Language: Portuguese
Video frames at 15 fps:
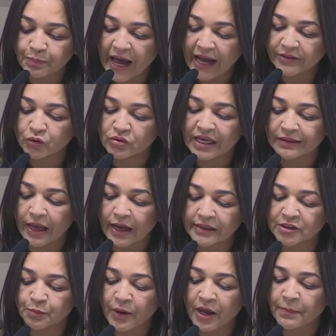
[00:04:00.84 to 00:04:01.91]
parte dos
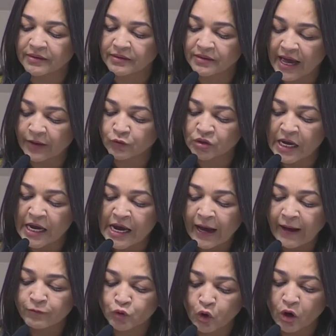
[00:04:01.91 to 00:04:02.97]
ataques perpetrados
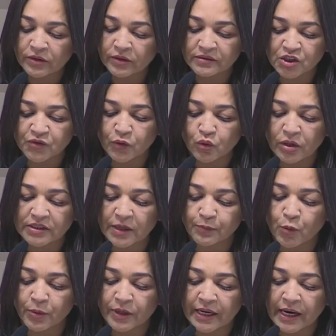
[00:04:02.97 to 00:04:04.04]
a todas as figuras
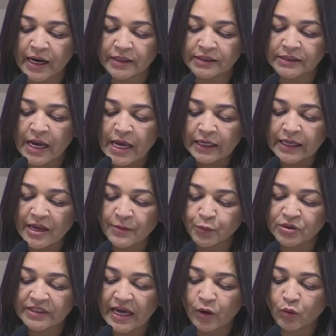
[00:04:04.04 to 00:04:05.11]
republicanas que
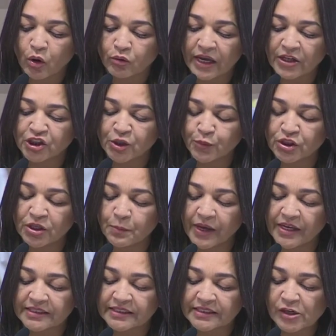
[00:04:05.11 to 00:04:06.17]
impuseram qualquer tipo de
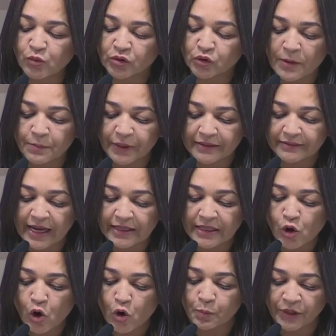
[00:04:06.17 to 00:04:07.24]
empecilho à sua
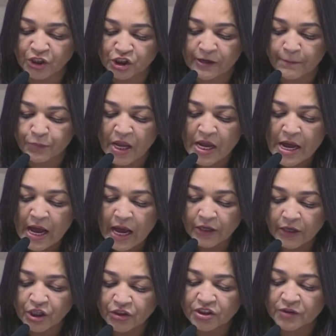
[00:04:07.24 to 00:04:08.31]
empreitada golpista.
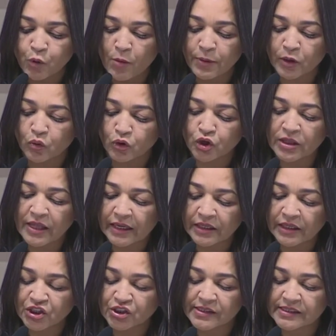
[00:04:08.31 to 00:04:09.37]
Agentes públicos,
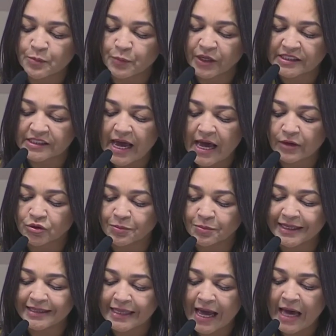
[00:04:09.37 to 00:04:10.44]
jornalistas, empresários,
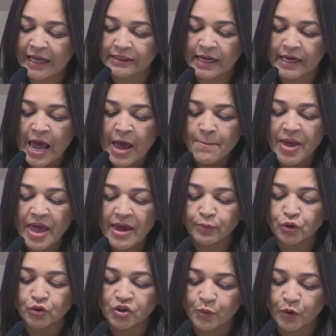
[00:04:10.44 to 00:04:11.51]
militares,
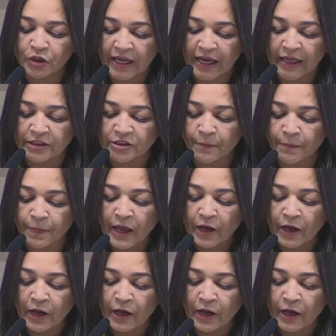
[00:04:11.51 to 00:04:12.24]
membros dos poderes,